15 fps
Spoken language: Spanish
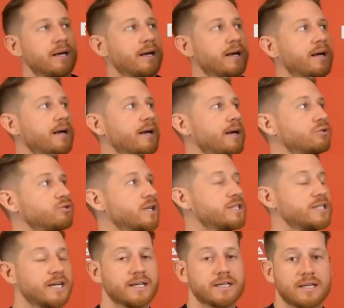Eh, es una
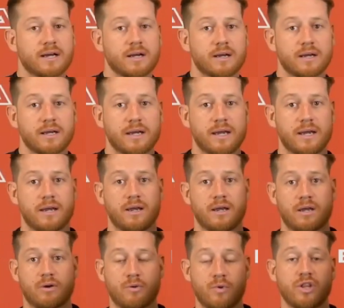chaqueta
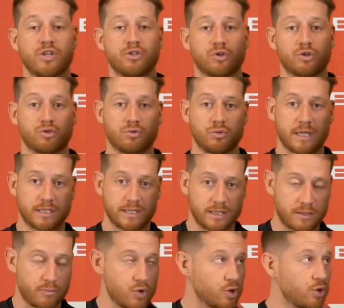que, como he dicho, es una
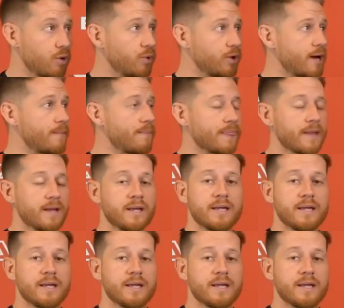chaqueta muy cómoda